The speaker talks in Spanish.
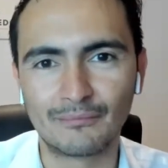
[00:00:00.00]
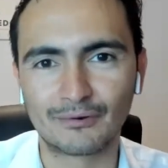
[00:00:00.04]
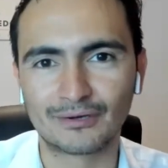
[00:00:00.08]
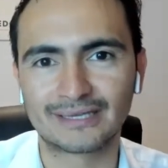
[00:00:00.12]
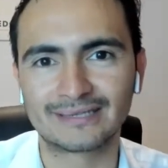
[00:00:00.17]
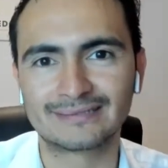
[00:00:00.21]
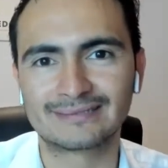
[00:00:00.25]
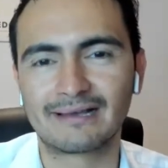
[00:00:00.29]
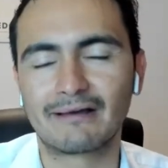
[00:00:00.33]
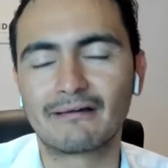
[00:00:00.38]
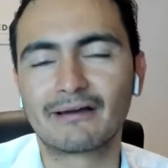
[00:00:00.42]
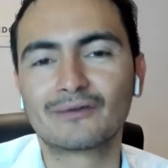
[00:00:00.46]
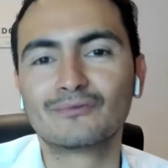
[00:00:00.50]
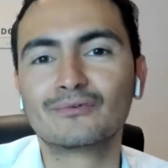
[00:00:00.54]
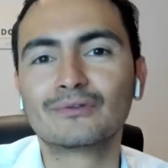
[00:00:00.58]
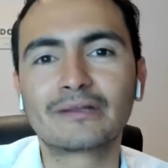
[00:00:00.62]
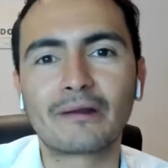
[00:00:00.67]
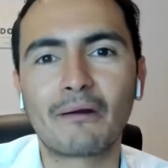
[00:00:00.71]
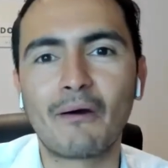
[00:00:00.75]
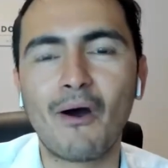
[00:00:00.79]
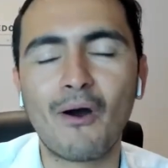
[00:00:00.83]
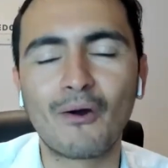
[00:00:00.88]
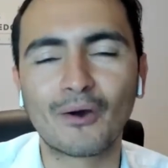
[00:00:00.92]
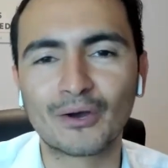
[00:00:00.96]
porque estaba en
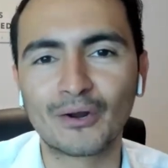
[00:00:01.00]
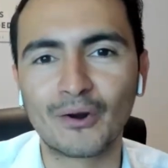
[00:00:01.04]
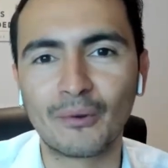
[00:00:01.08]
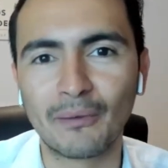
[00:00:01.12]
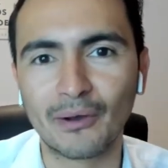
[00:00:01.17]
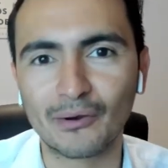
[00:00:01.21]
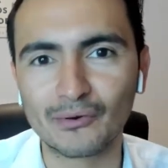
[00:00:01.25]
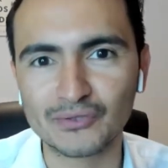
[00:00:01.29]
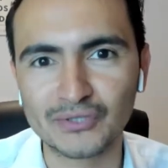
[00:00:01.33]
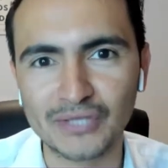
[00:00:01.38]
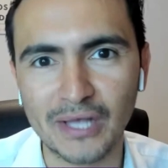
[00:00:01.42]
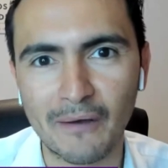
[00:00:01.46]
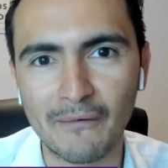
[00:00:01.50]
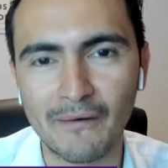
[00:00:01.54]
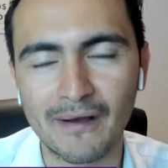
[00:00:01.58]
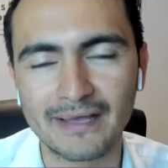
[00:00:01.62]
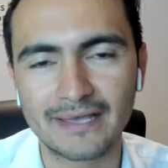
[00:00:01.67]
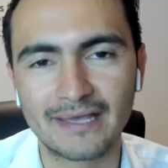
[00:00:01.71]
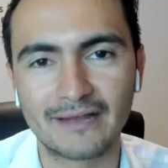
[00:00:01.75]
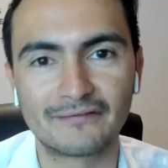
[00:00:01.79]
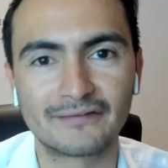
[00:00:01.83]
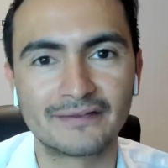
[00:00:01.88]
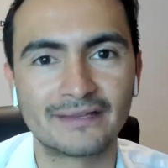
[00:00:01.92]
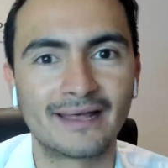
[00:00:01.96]
un trabajo que no me
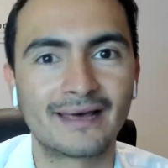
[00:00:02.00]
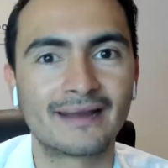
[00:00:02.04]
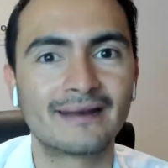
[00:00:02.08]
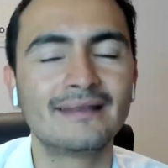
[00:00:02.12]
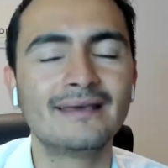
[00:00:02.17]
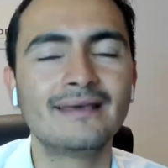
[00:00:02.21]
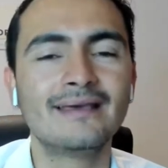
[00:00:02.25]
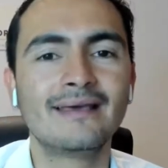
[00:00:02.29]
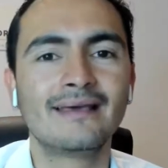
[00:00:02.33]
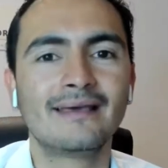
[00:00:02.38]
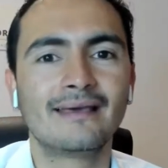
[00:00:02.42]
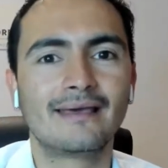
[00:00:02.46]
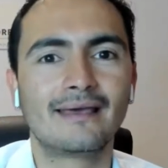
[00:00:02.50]
gustaba y al final